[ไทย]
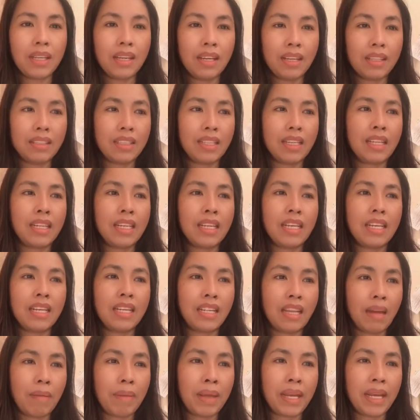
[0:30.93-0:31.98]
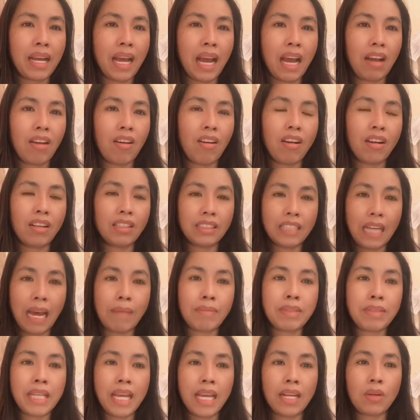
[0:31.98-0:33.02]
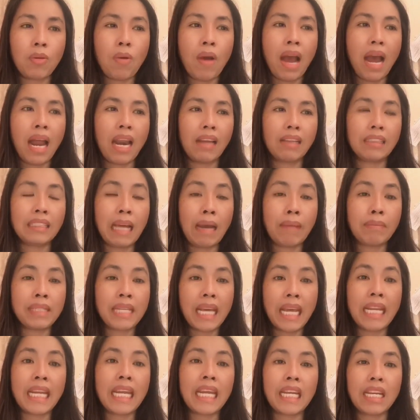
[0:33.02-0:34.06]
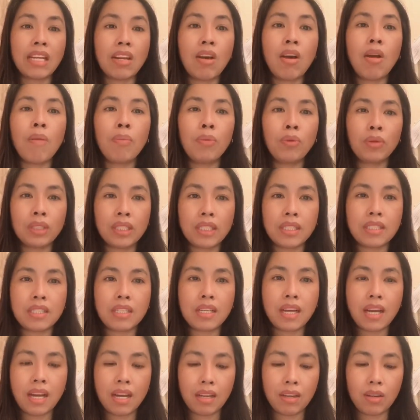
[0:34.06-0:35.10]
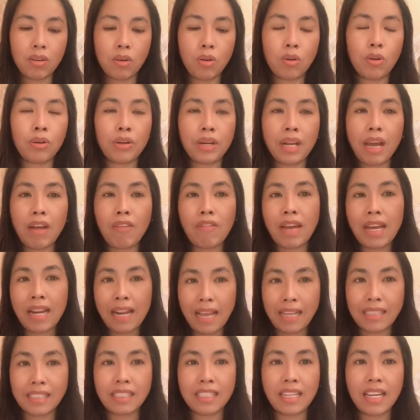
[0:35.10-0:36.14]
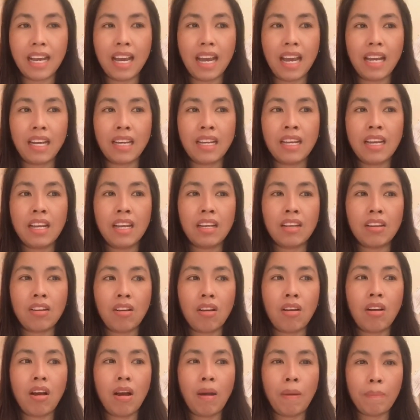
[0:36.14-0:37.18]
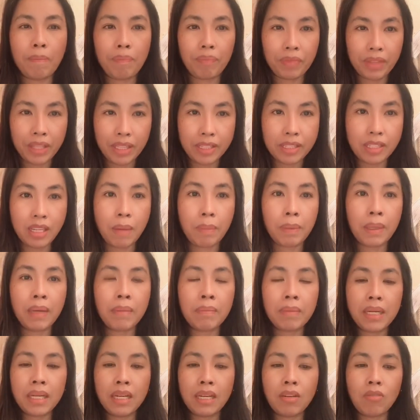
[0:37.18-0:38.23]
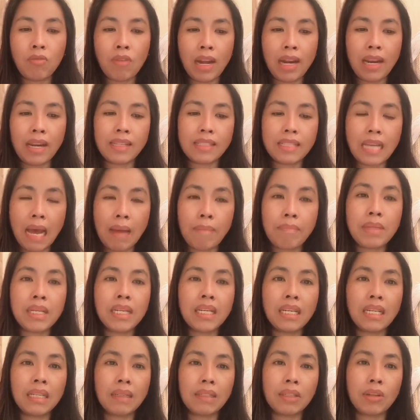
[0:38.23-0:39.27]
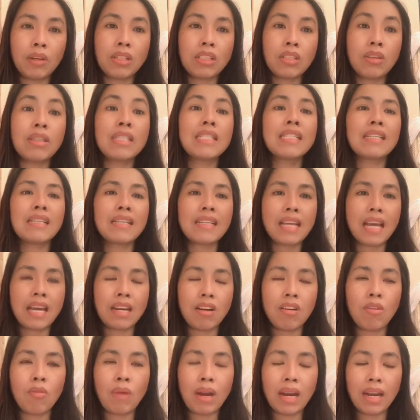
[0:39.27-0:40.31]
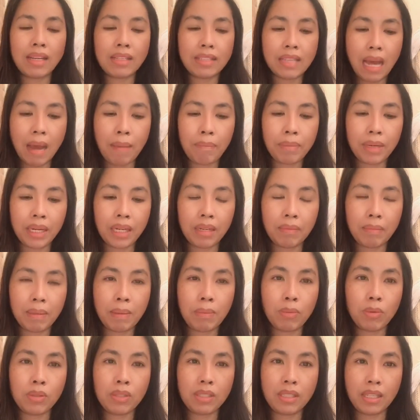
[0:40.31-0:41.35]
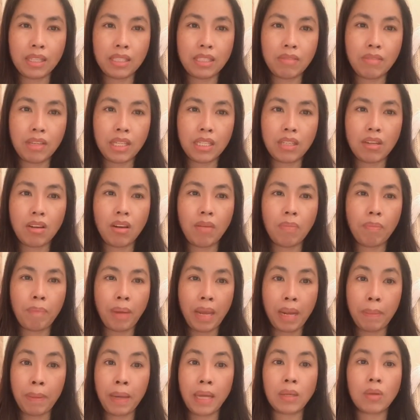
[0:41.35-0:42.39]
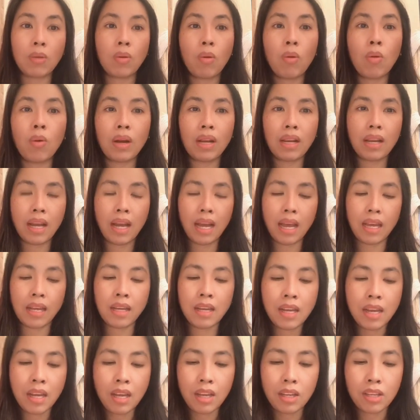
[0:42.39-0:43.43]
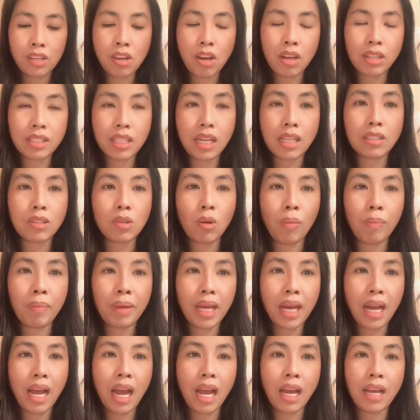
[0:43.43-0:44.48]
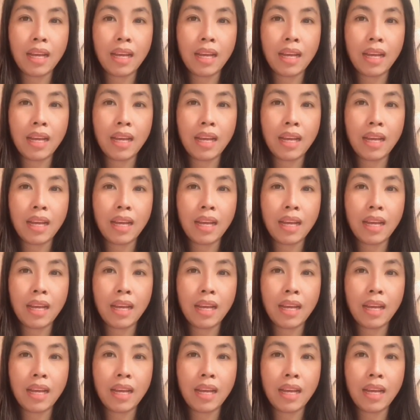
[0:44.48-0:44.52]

ที่นี่ อเมริกาก็ 3 0 0แสนกว่า แล้ว3 0 0แสนเอ็ดเนาะ ผู้ติดเชื้อโคโรนาไวรัสเนี่ยค่ะก็ติดเชื้อเพิ่มขึ้นวันละ 3 0,000 โดยโดยเฉลี่ยเนาะวันละ 3 0 0 0นมีผู้เสียชีวิตก็ 8,000กว่าคนแล้วค่ะยอดสะสมนะคะ